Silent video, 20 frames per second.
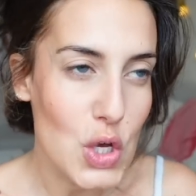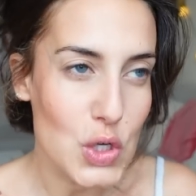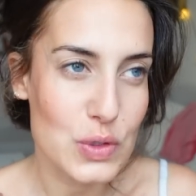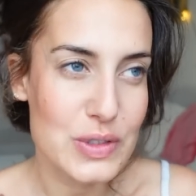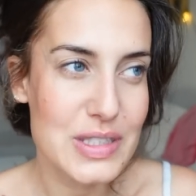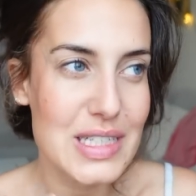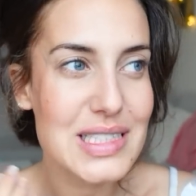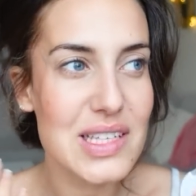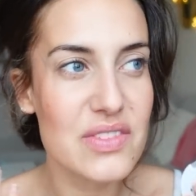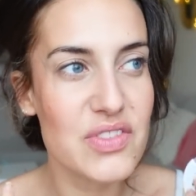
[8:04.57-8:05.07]
Je
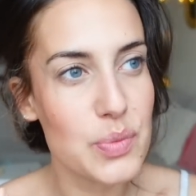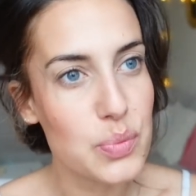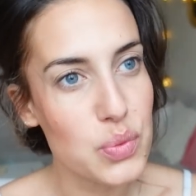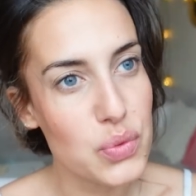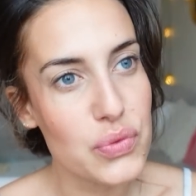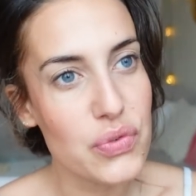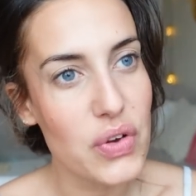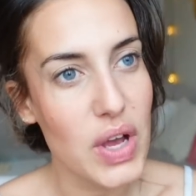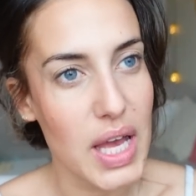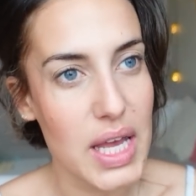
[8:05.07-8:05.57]
sais que ça fait
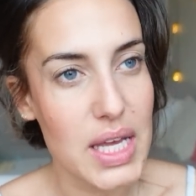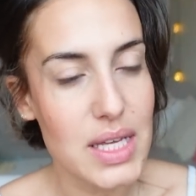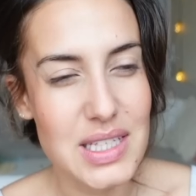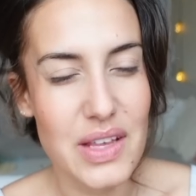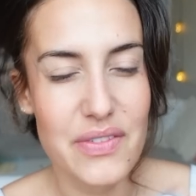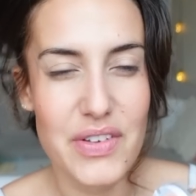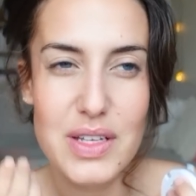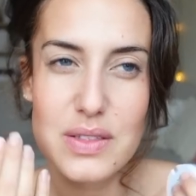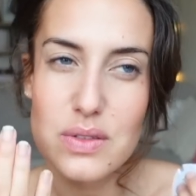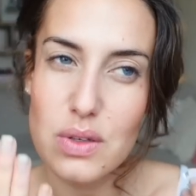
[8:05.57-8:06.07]
plus frais,
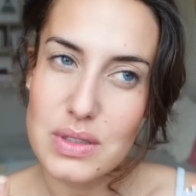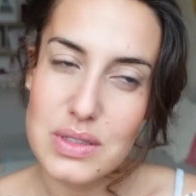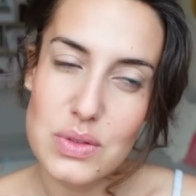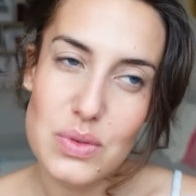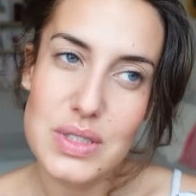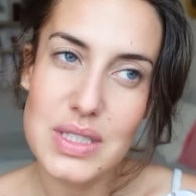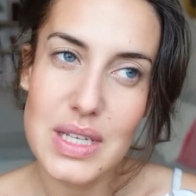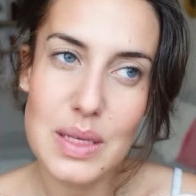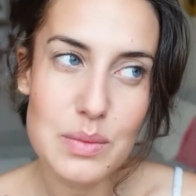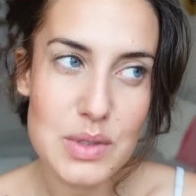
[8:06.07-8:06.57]
ça fait
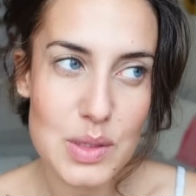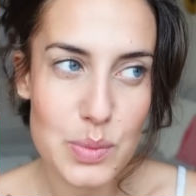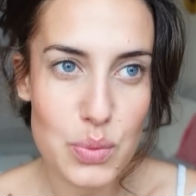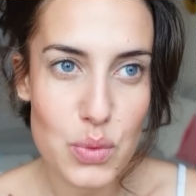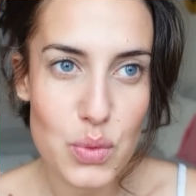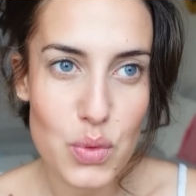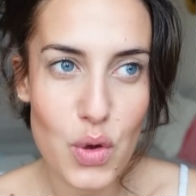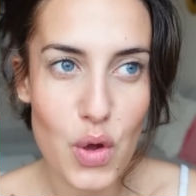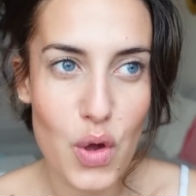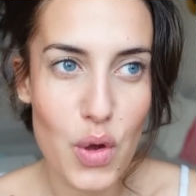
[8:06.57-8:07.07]
ressortir aussi un petit
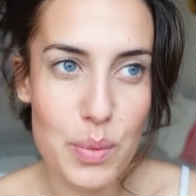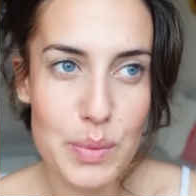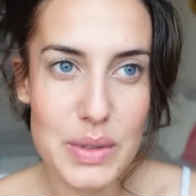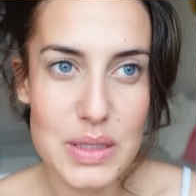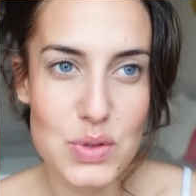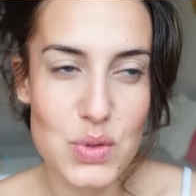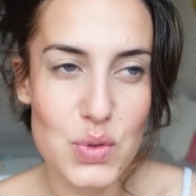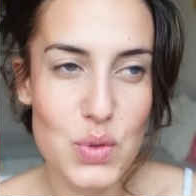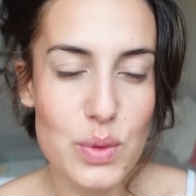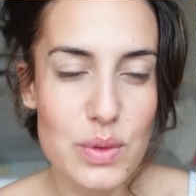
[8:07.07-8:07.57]
peu euh, mes
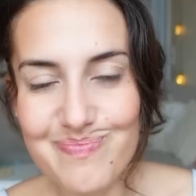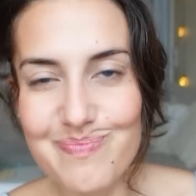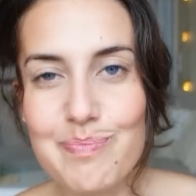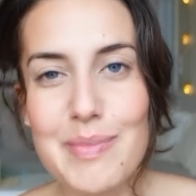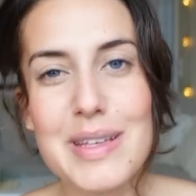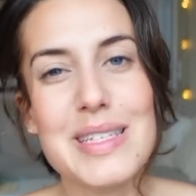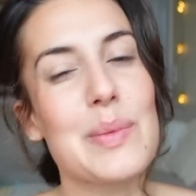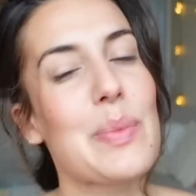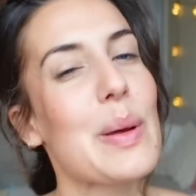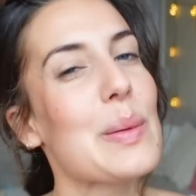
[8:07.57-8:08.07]
yeux,
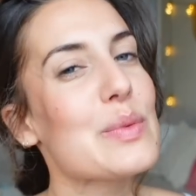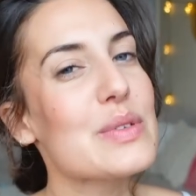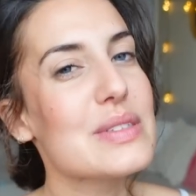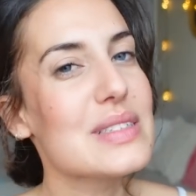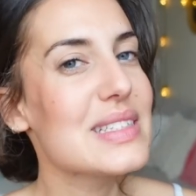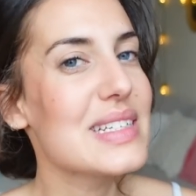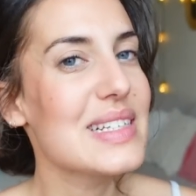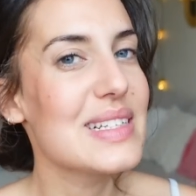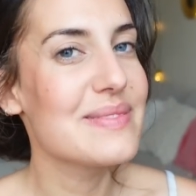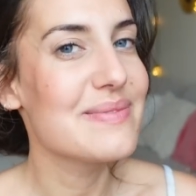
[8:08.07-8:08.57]
mais c'est pas mon
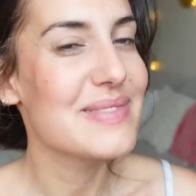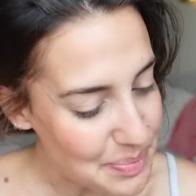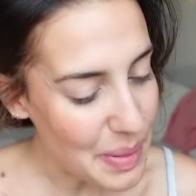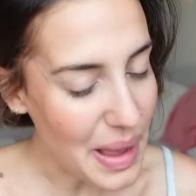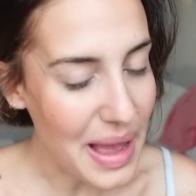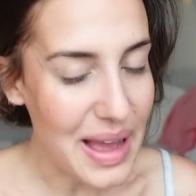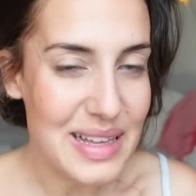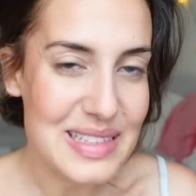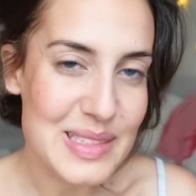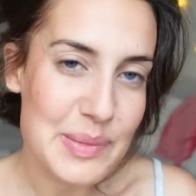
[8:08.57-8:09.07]
style,
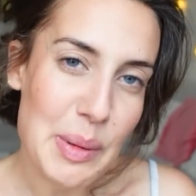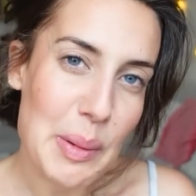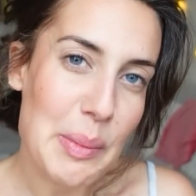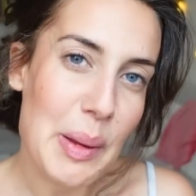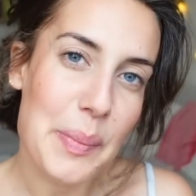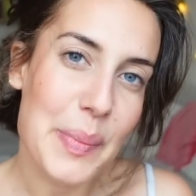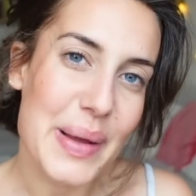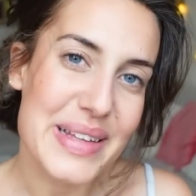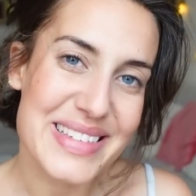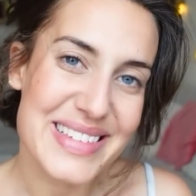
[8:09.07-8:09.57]
c'est pas,
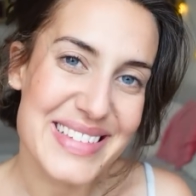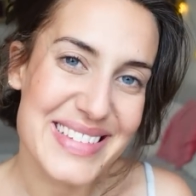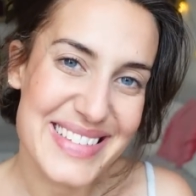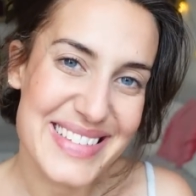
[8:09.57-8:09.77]
ma patte.